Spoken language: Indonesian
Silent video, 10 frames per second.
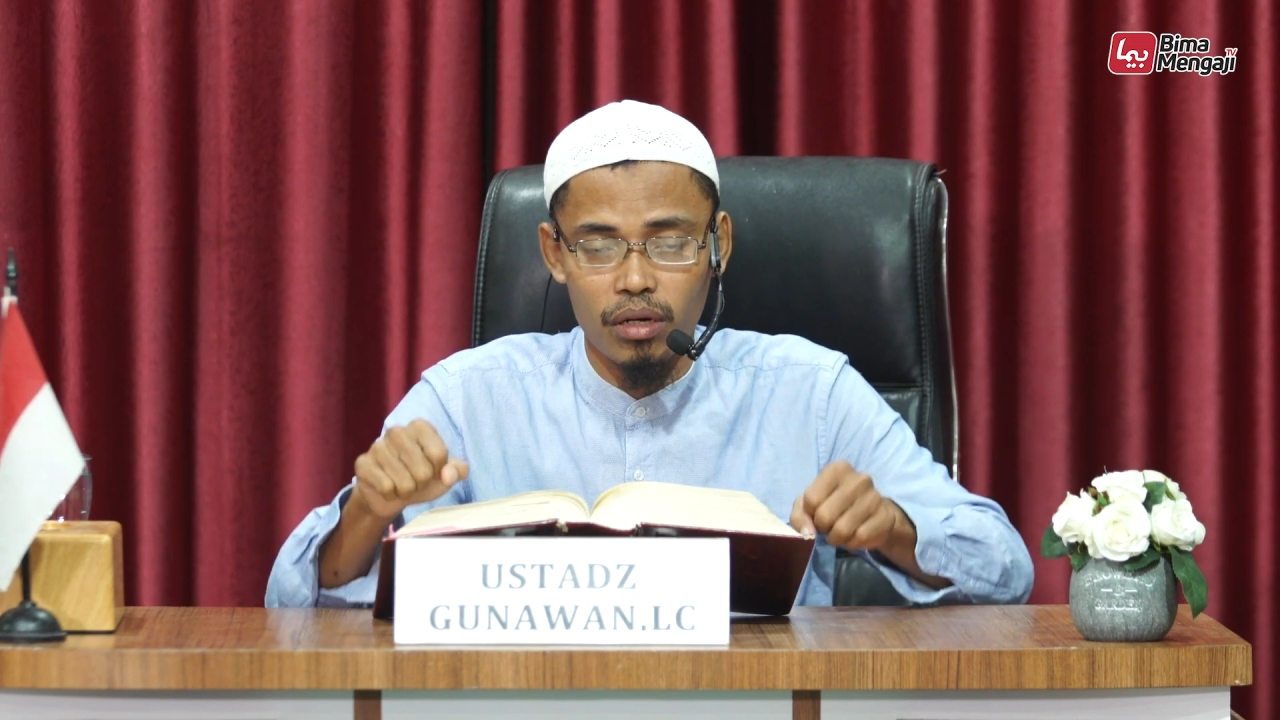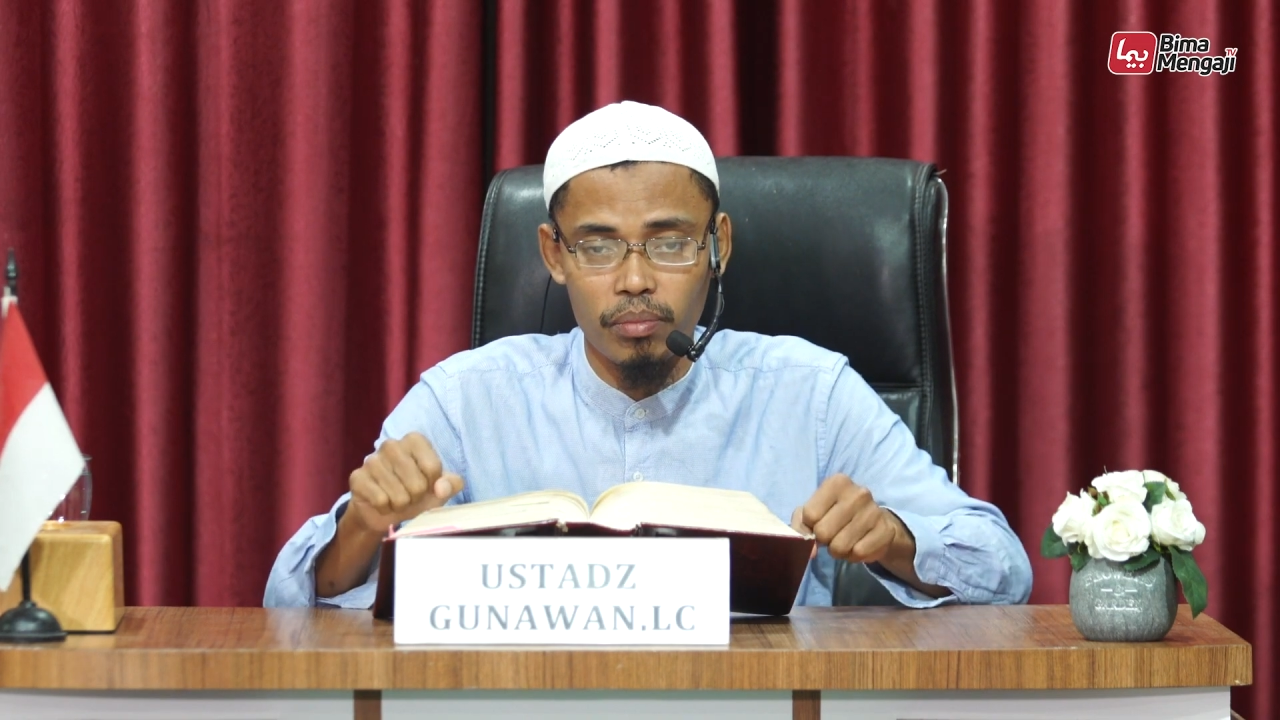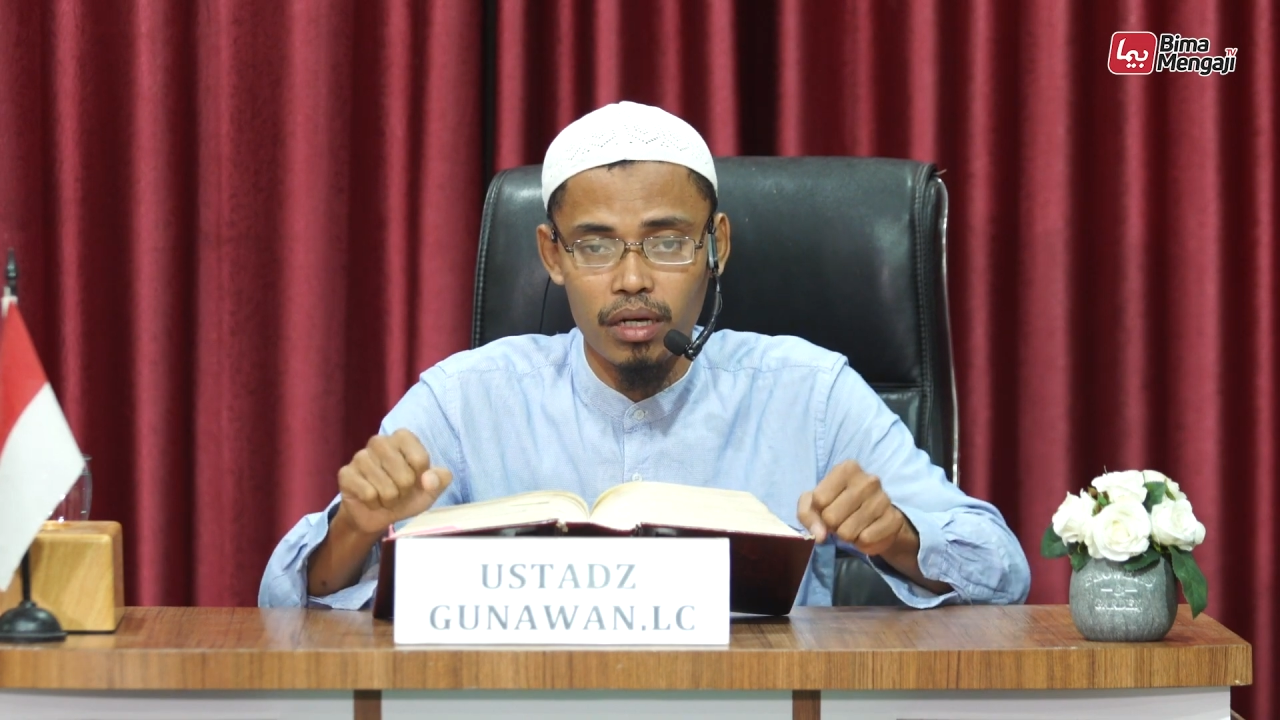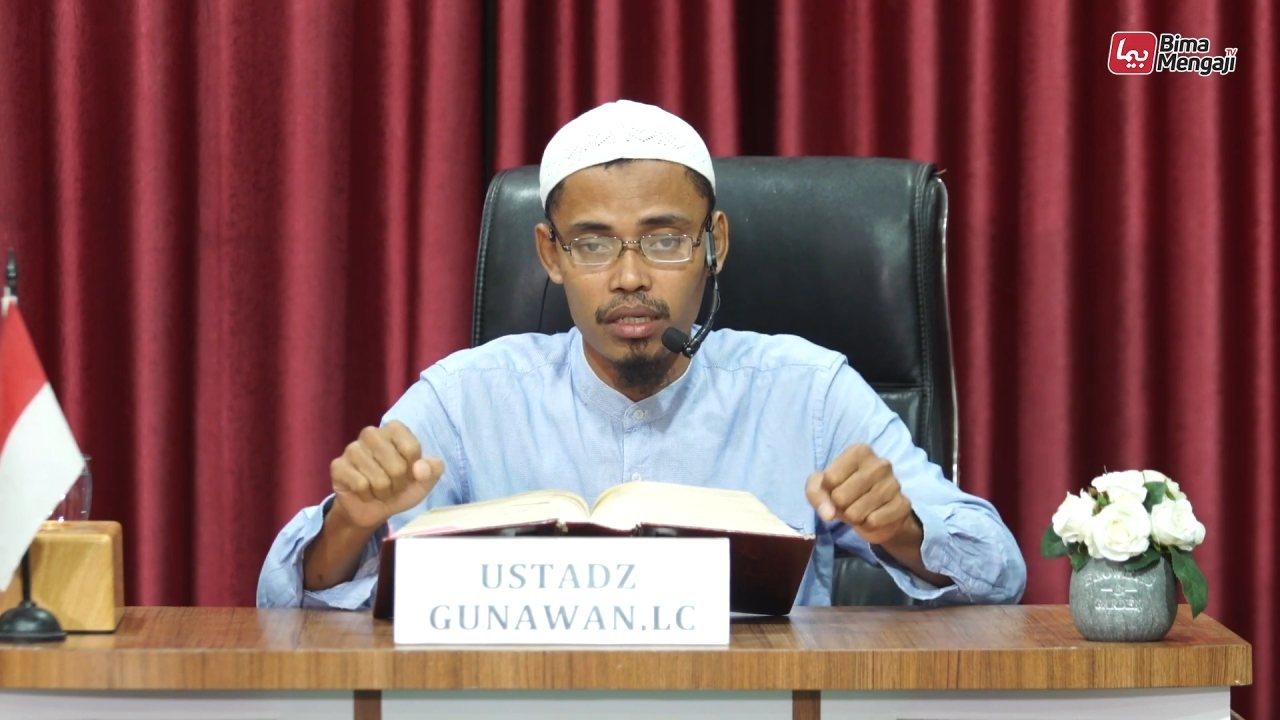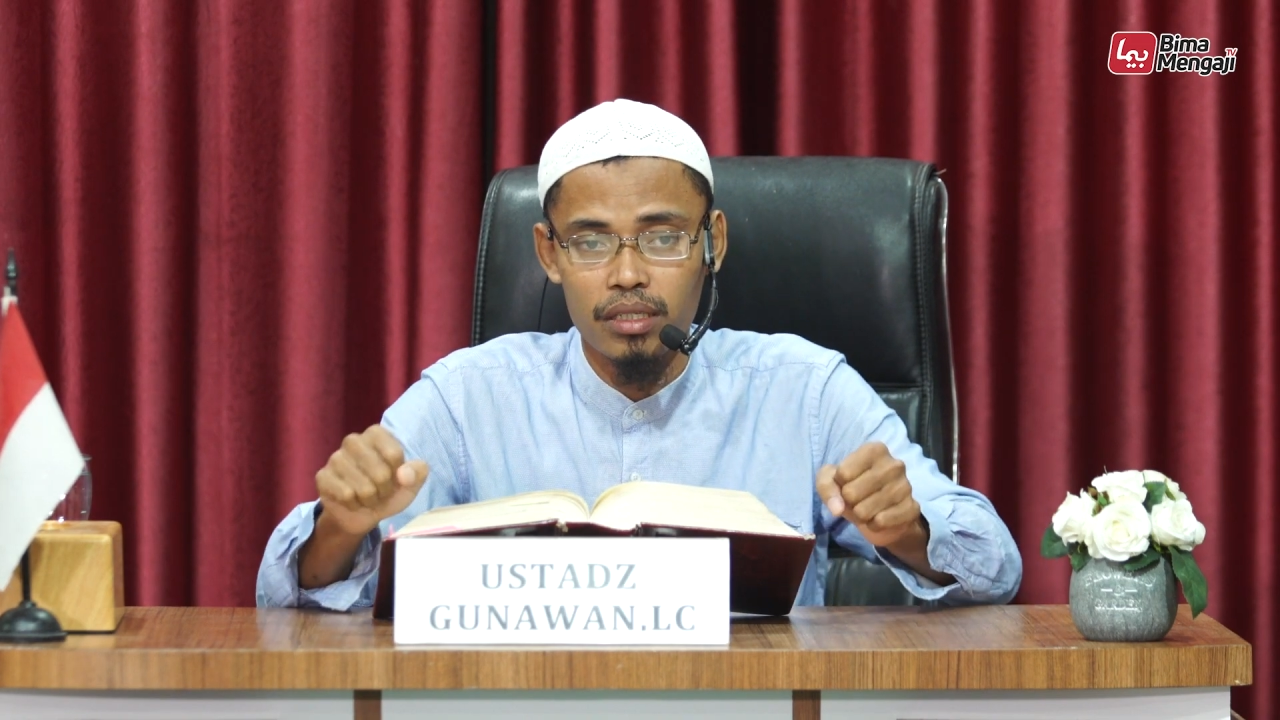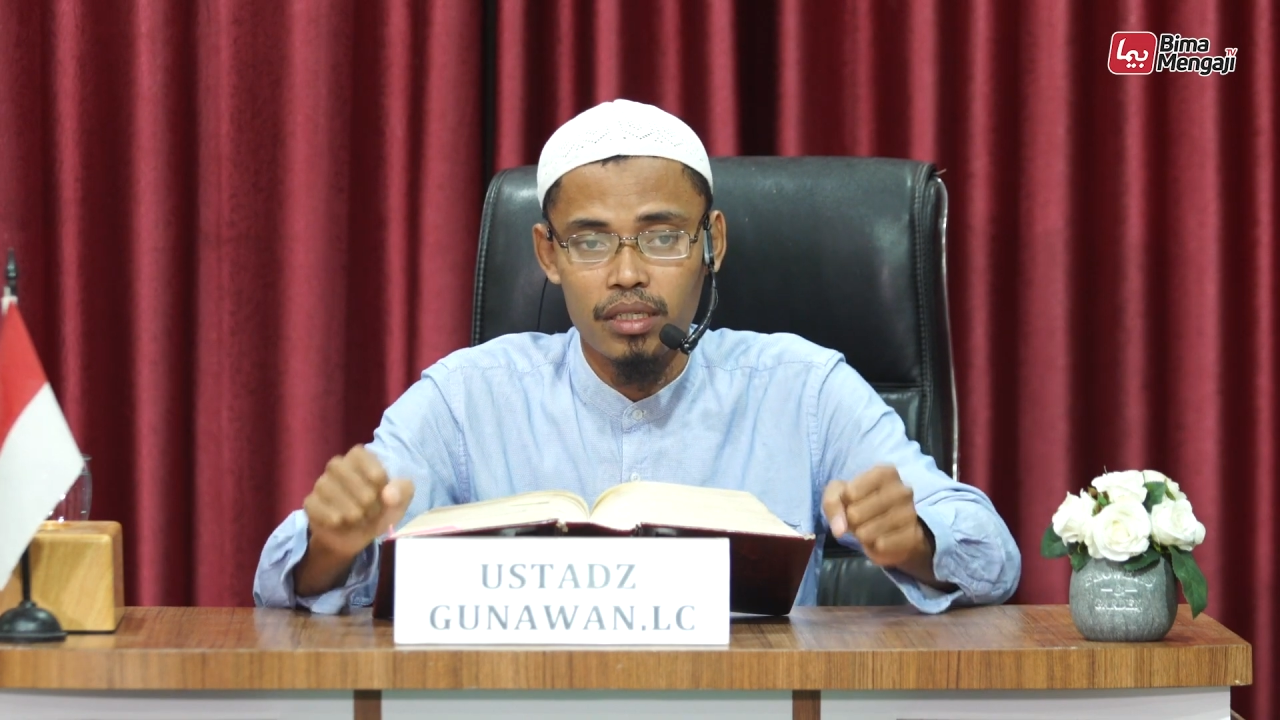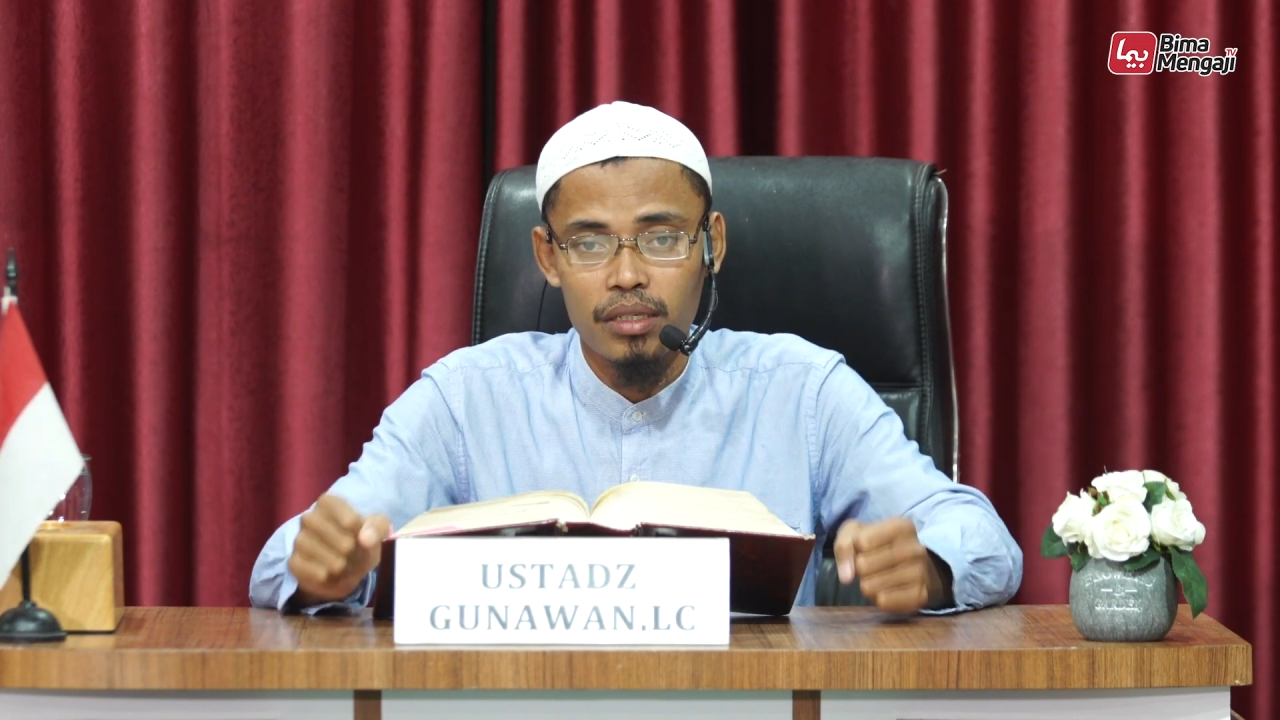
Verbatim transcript: apa?